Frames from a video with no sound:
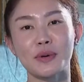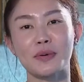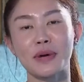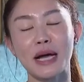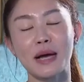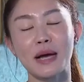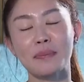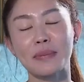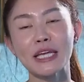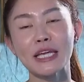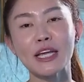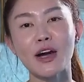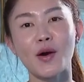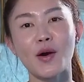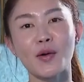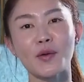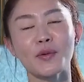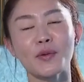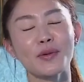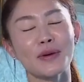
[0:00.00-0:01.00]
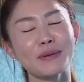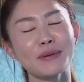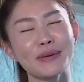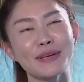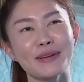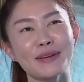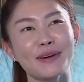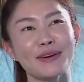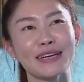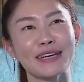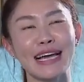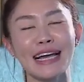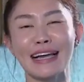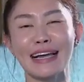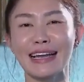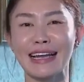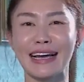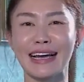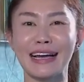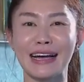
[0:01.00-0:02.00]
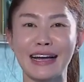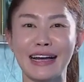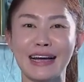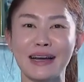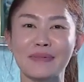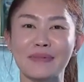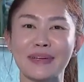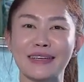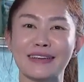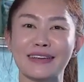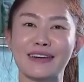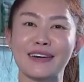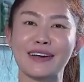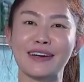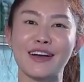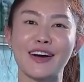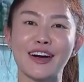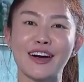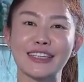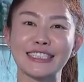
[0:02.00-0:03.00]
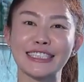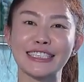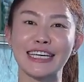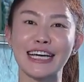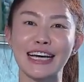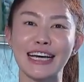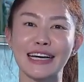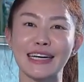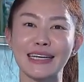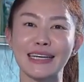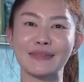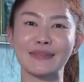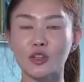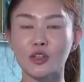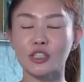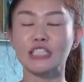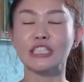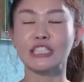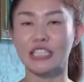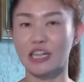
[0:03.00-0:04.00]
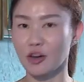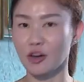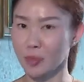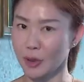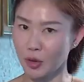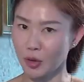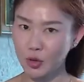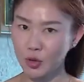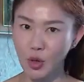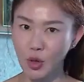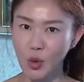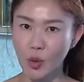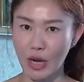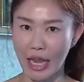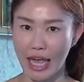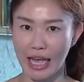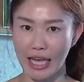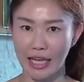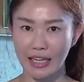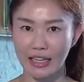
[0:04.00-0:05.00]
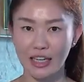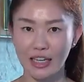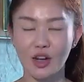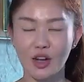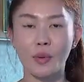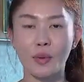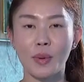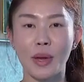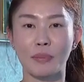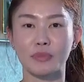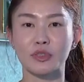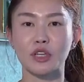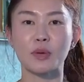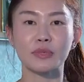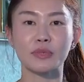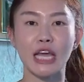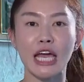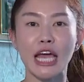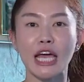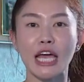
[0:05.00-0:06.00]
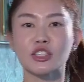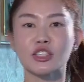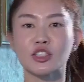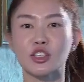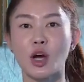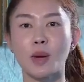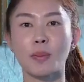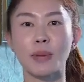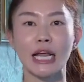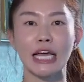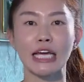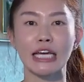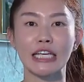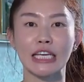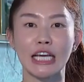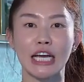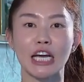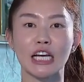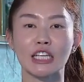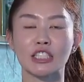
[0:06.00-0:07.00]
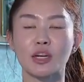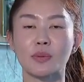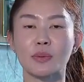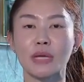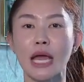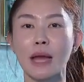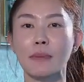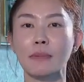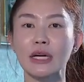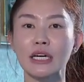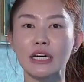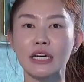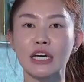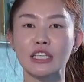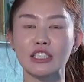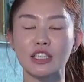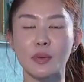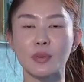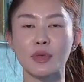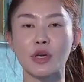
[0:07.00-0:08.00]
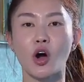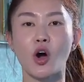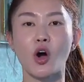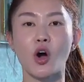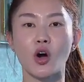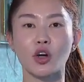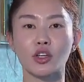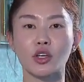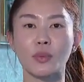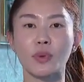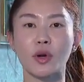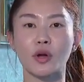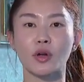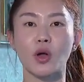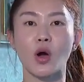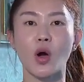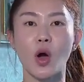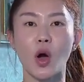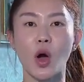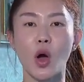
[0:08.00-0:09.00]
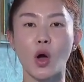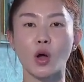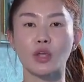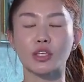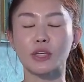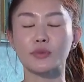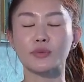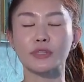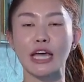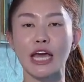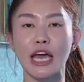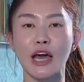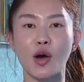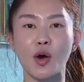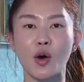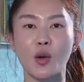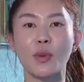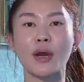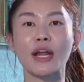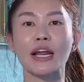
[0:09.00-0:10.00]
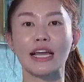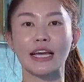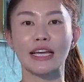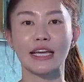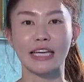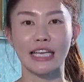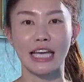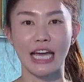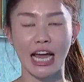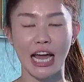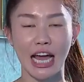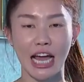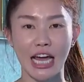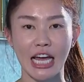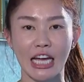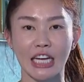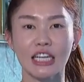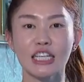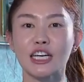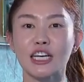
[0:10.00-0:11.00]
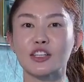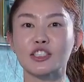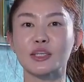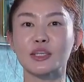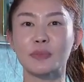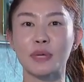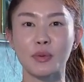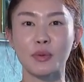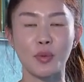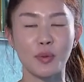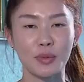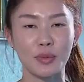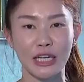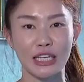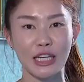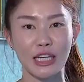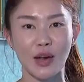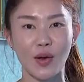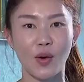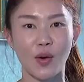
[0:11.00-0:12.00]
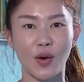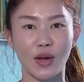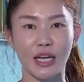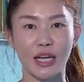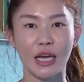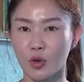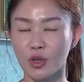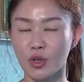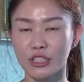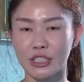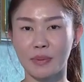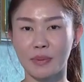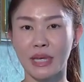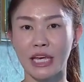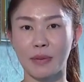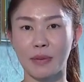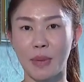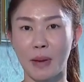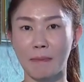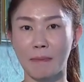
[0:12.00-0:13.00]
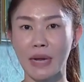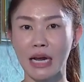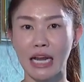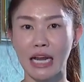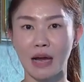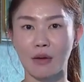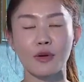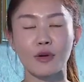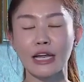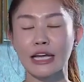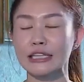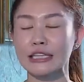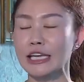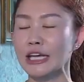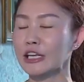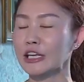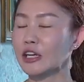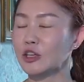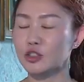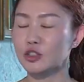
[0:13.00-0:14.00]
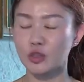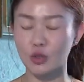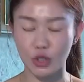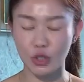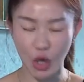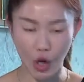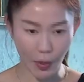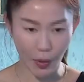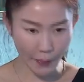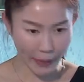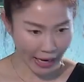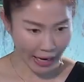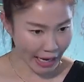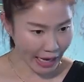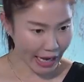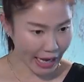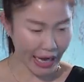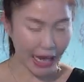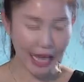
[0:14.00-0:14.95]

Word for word: บอกว่า พี่น้องอุ้ยพี่น้องน่ารักพี่น้องหล่อจังเขาจริงๆเขาก็เป็นคนตลกแหละเขาก็แบบชอบเต้นชอบอะไรอย่างเงี้ยชอบแกล้งเพื่อน ชอบหยอก ชอบหยอกน้อง ชอบแซวว่าอะไรอย่างเงี้ยคือเขาจะมีมุมเนี้ยตลอด คนจะไม่เห็นแบบเบื้องหลังเวลาเต้นนี่สุดยอดมา